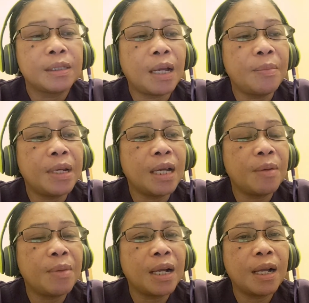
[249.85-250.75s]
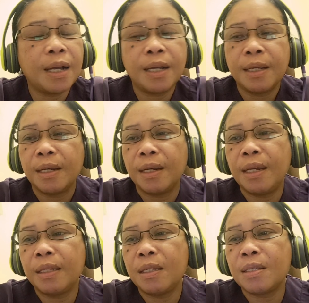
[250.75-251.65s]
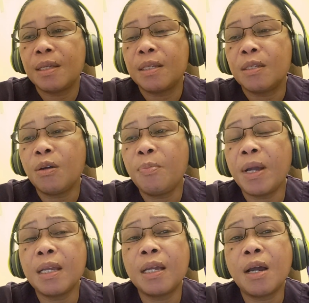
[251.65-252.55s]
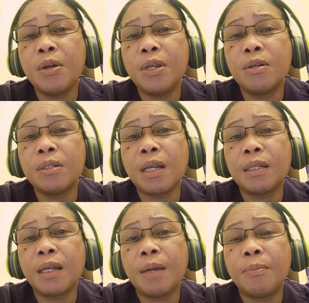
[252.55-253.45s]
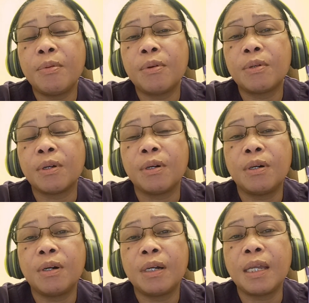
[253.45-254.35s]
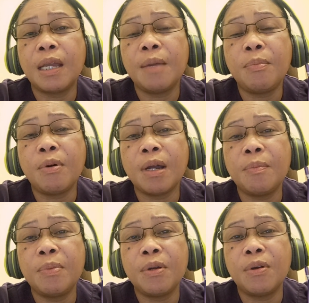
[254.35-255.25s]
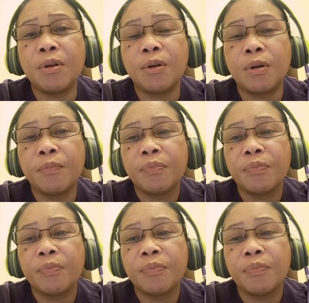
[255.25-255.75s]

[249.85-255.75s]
Sabi ng mga netizen. So pag ikaw yung tatapo o, hihipo kay Piolo,